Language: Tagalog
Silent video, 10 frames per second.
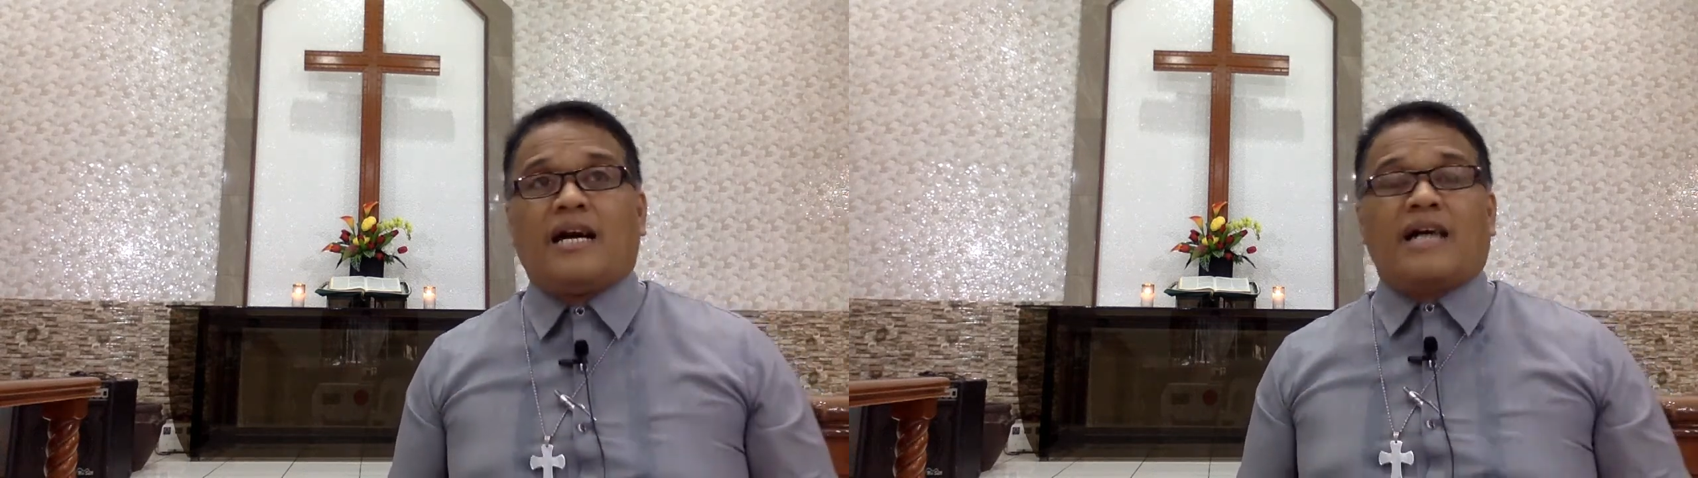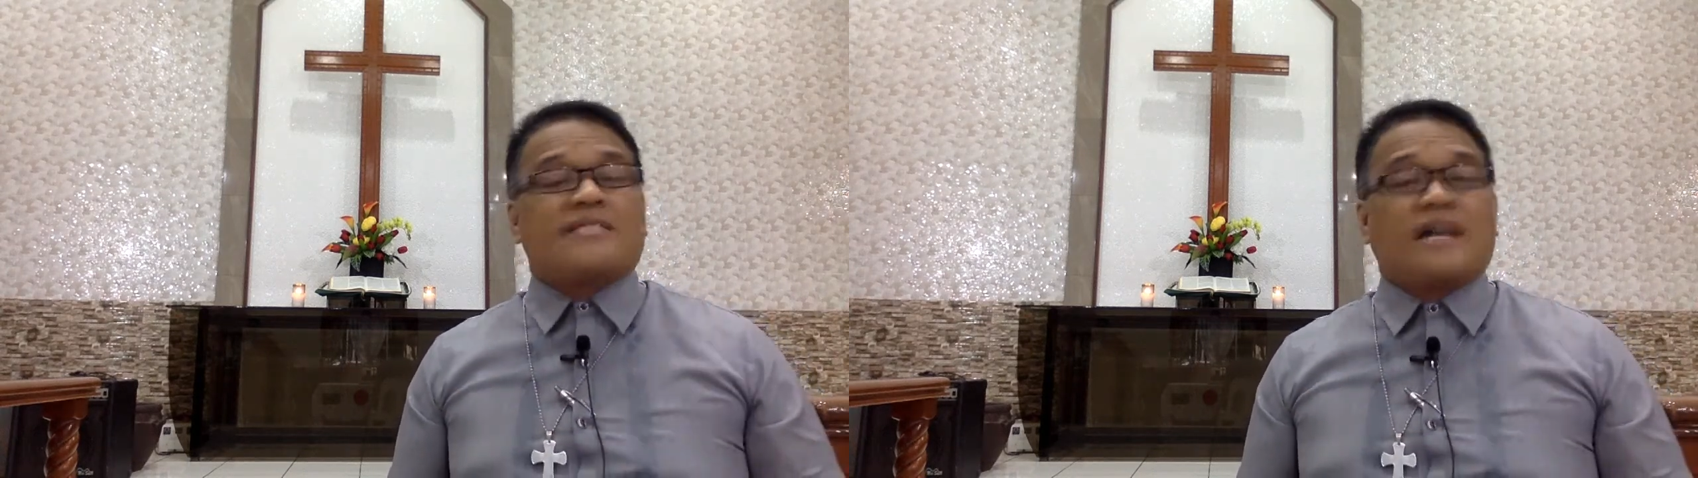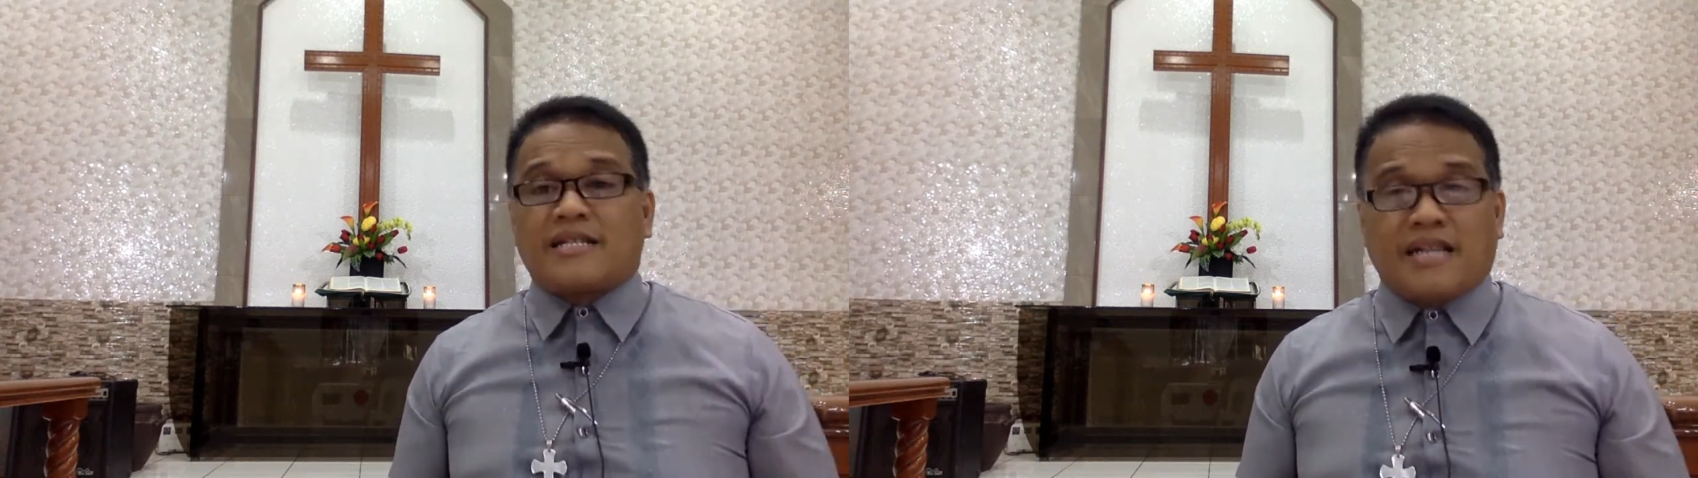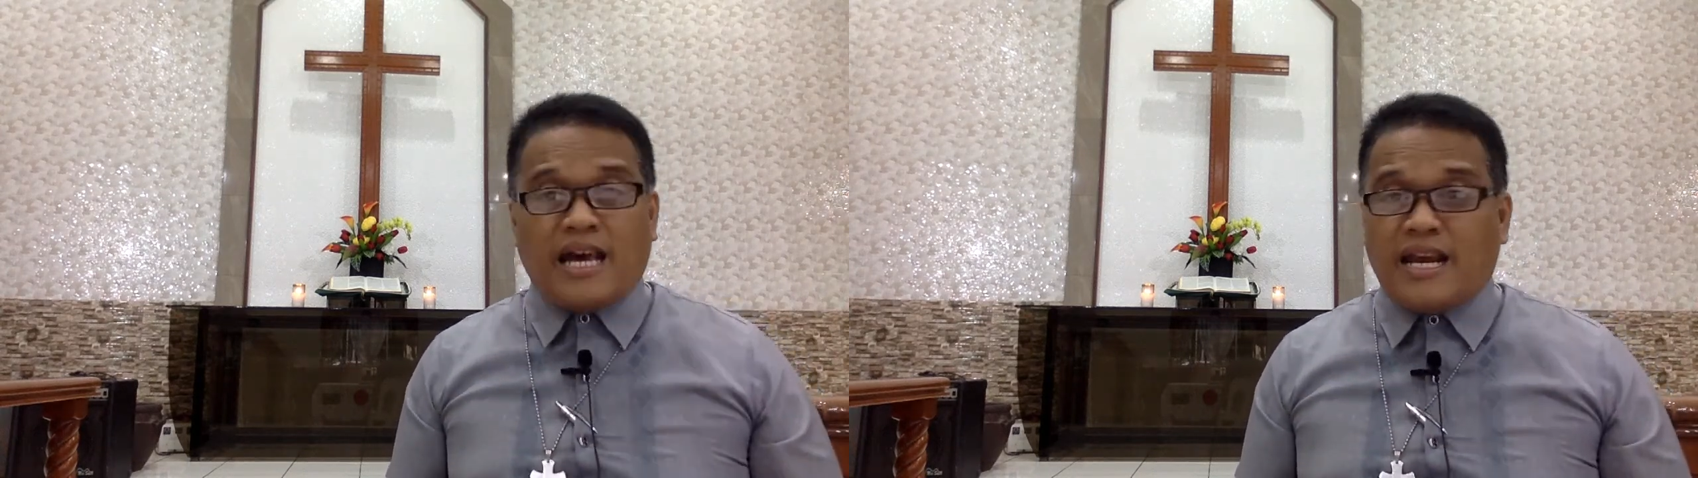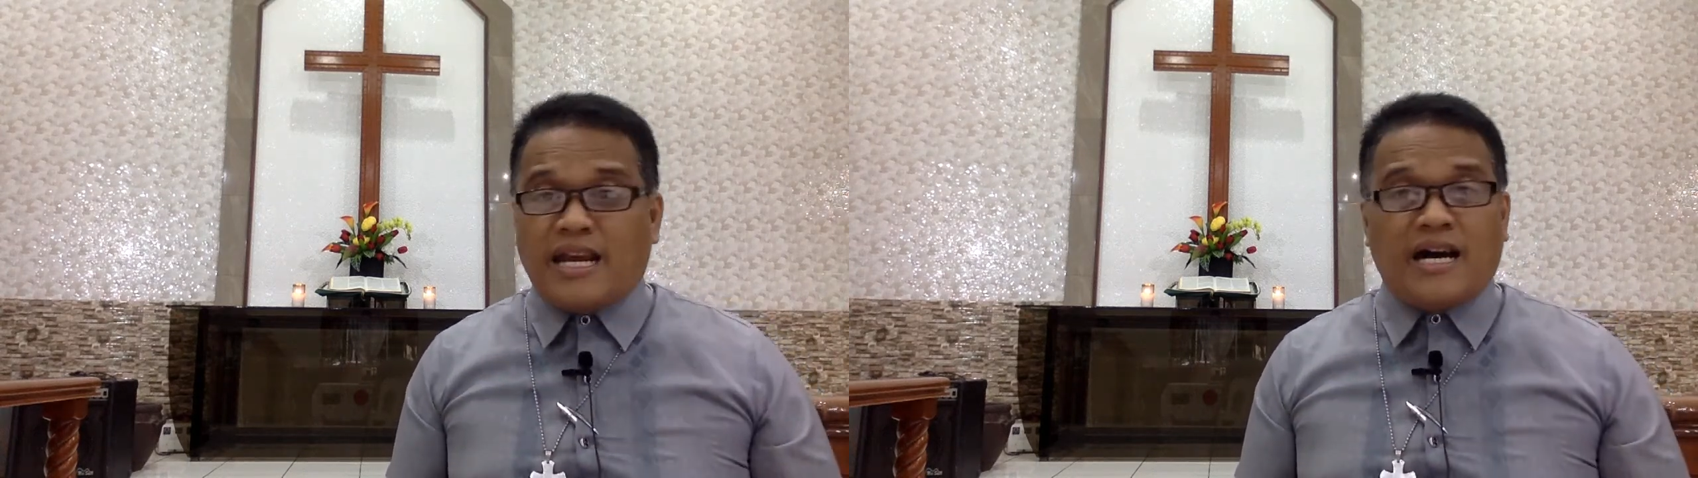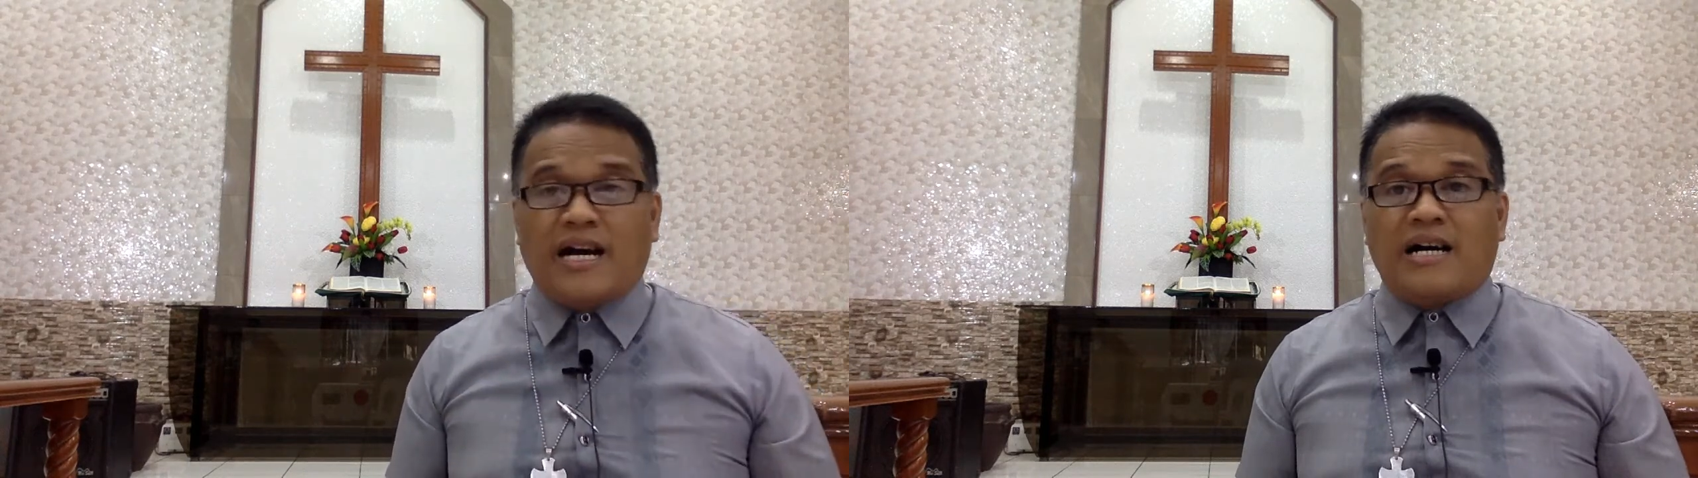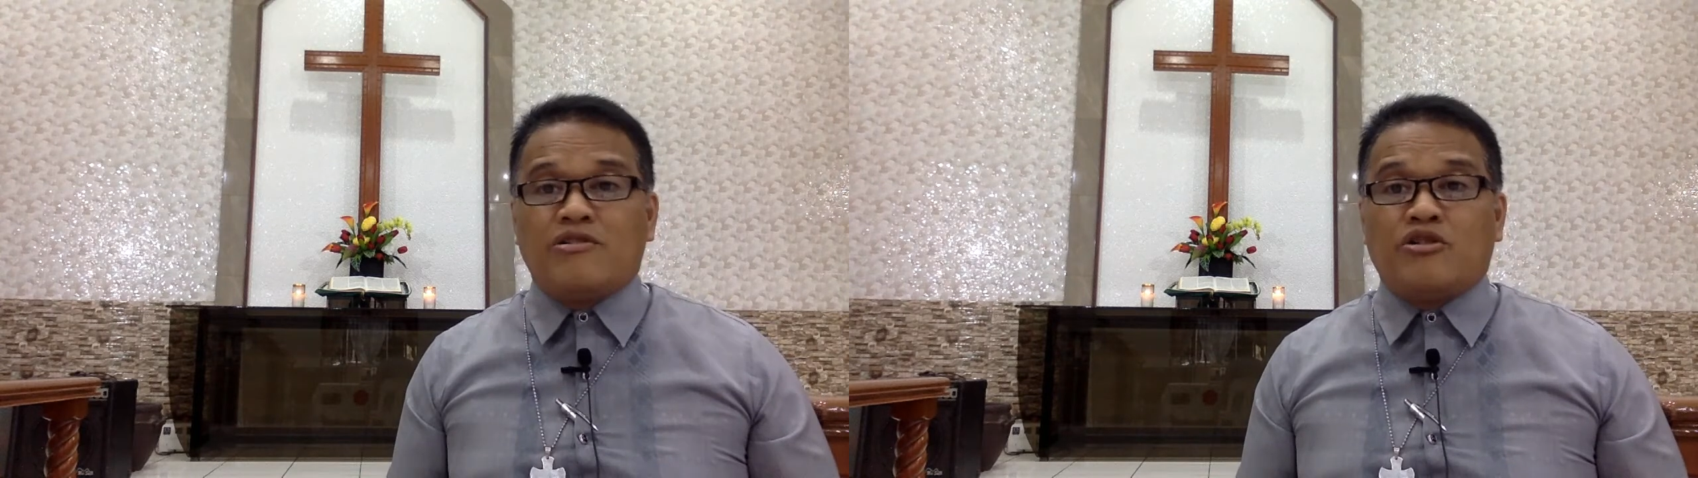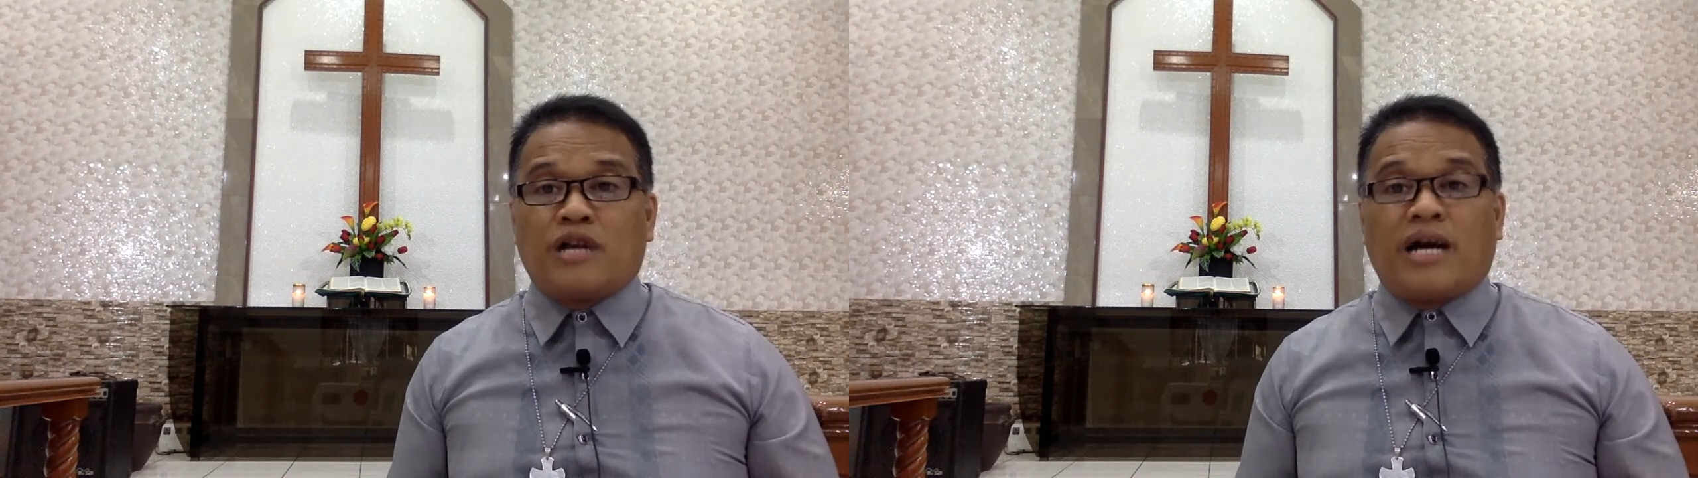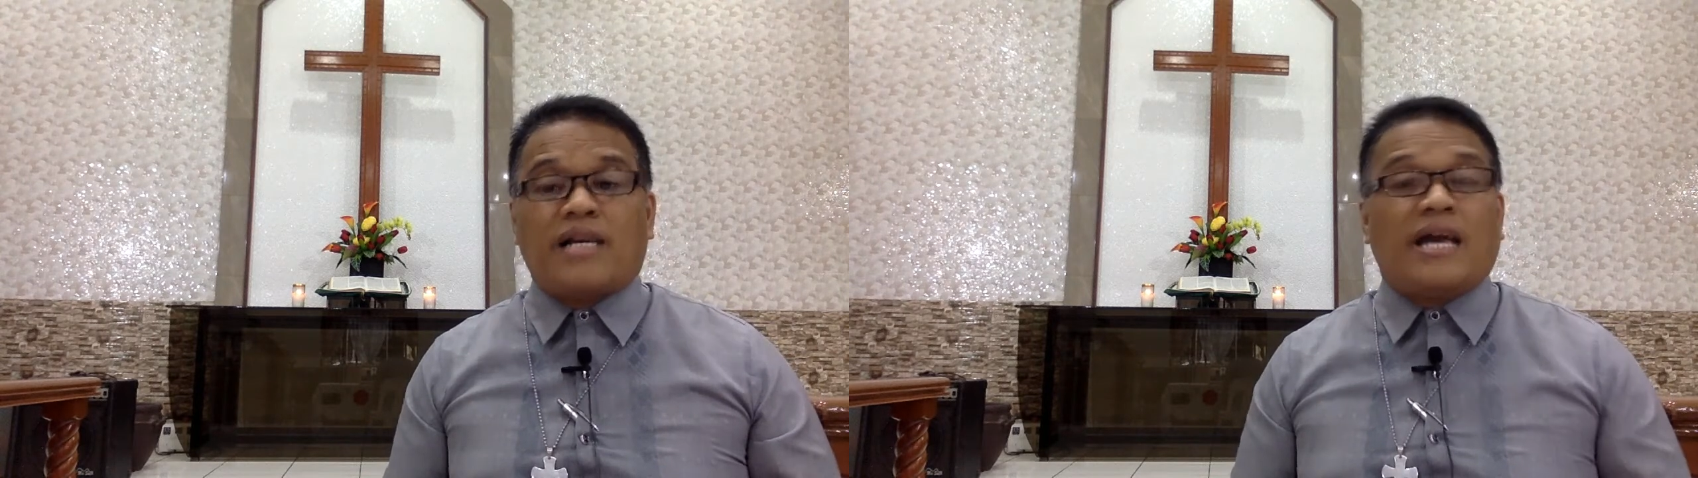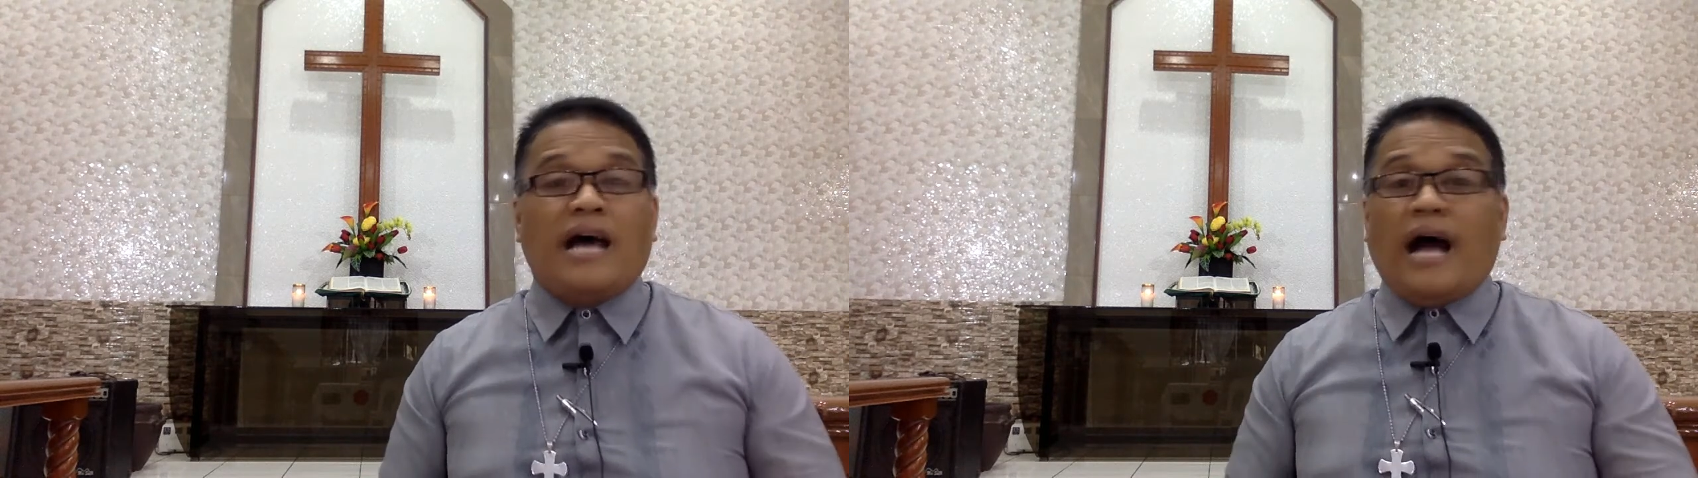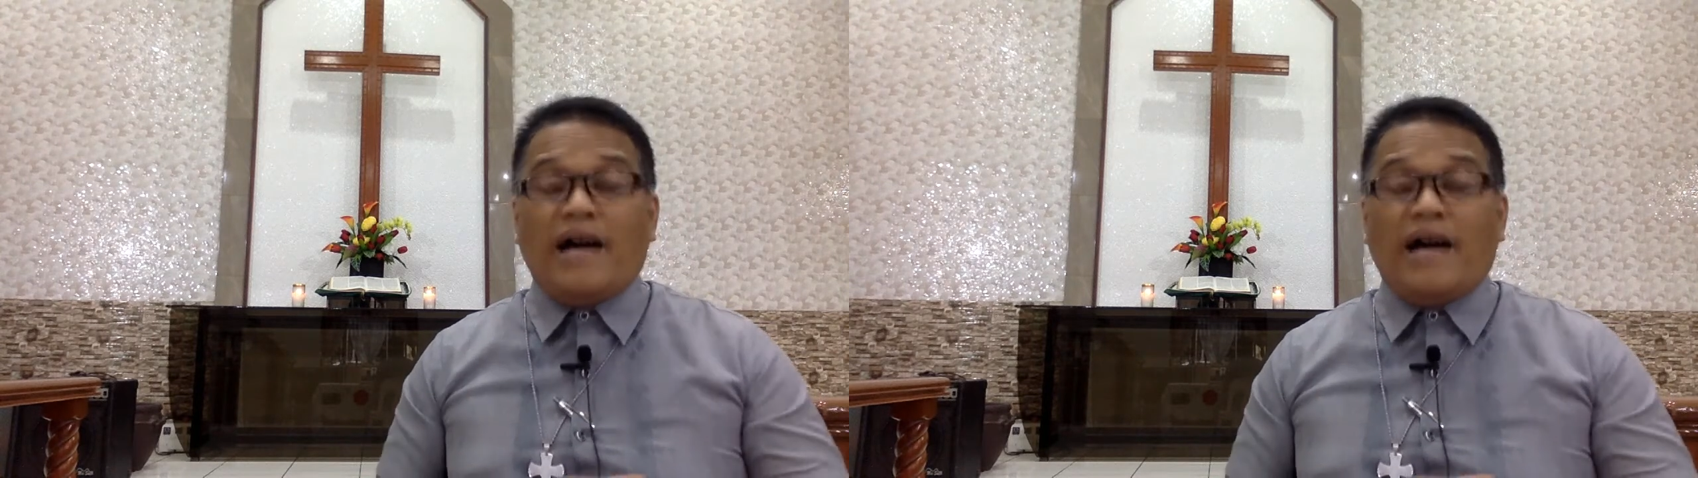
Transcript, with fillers: At ang Israel ay nangangahulugan,